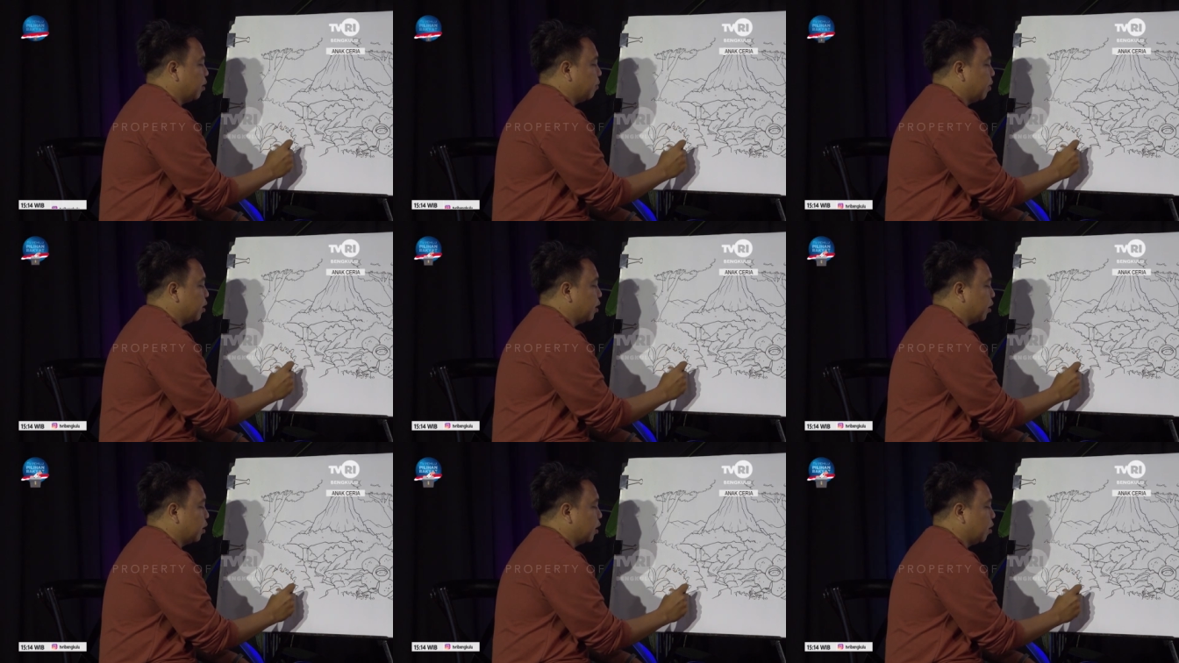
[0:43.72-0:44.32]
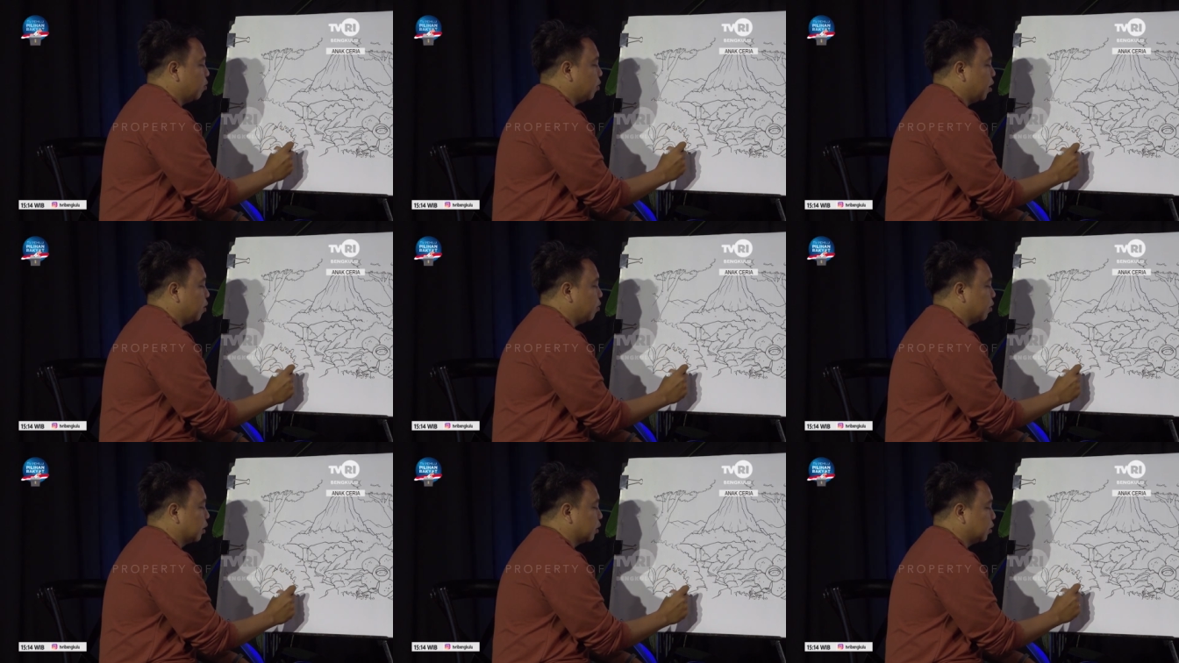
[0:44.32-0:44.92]
Walaupun gambar
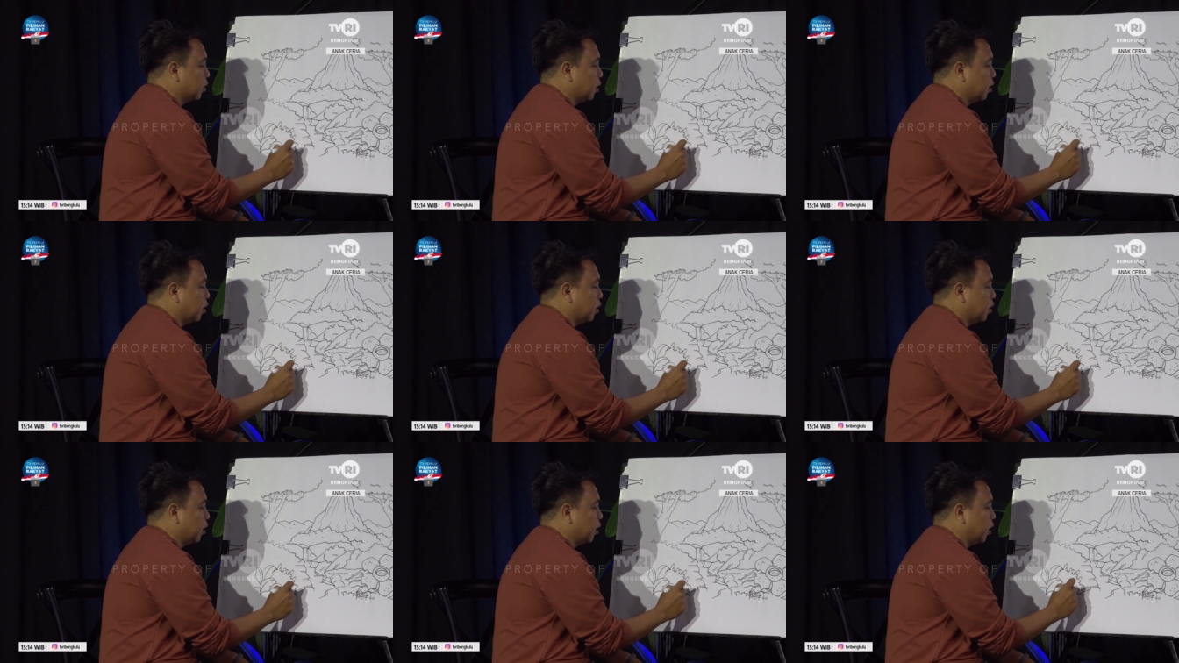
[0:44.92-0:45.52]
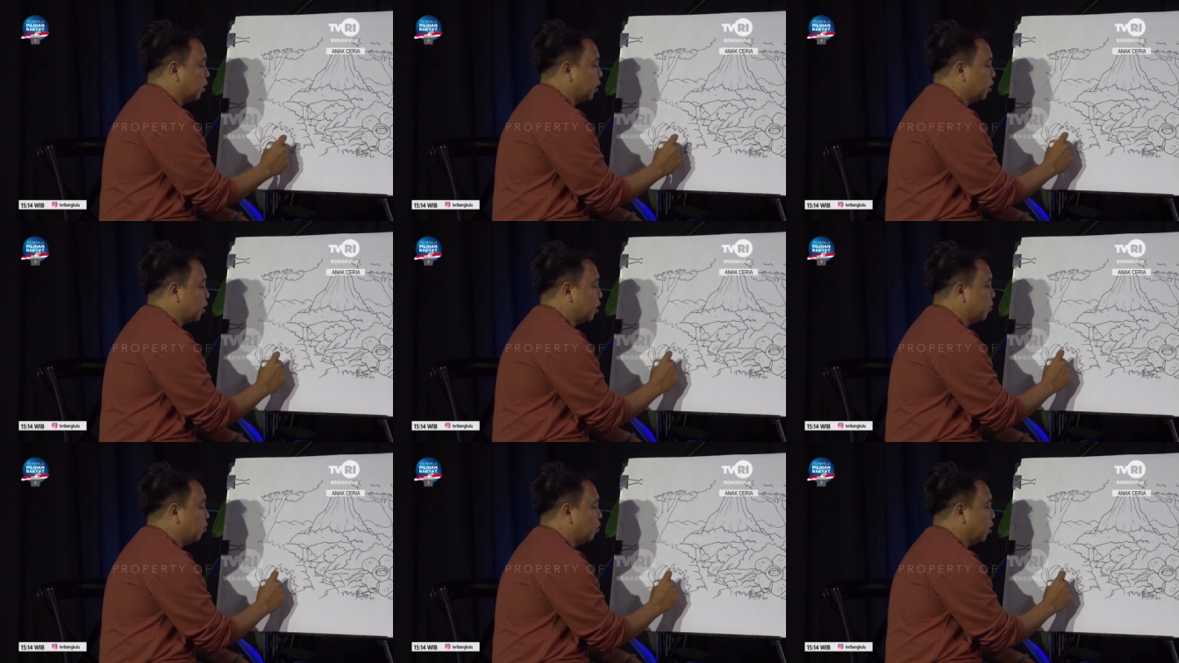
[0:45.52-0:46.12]
kita ini banyak daun-daun
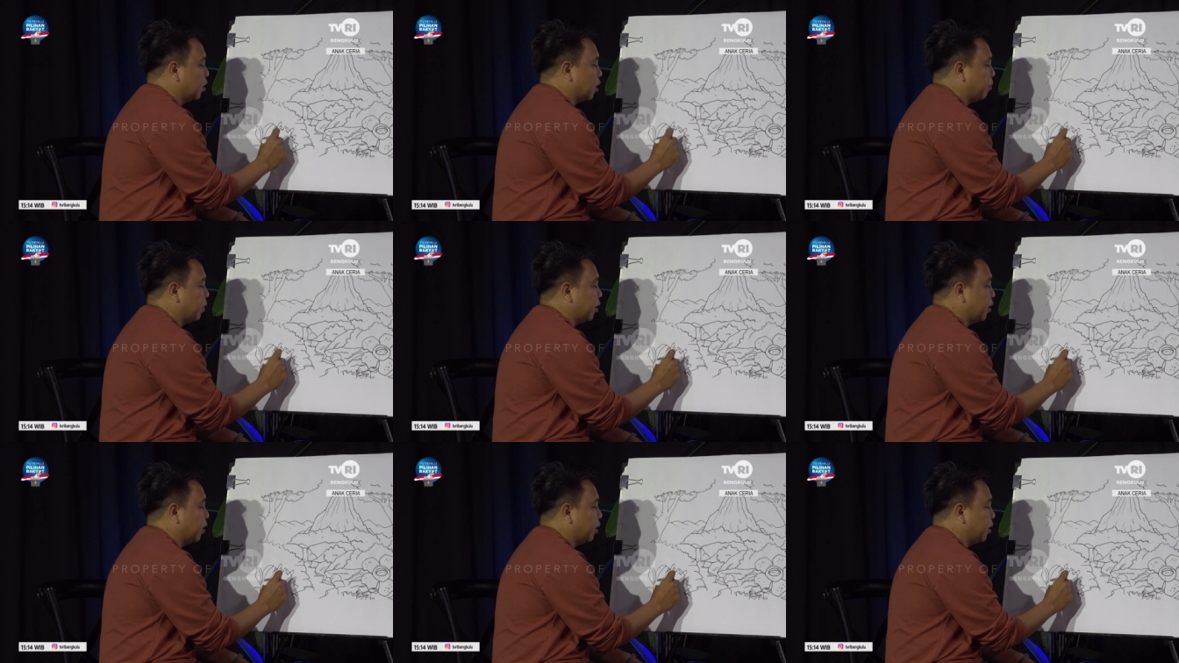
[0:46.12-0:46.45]
uh,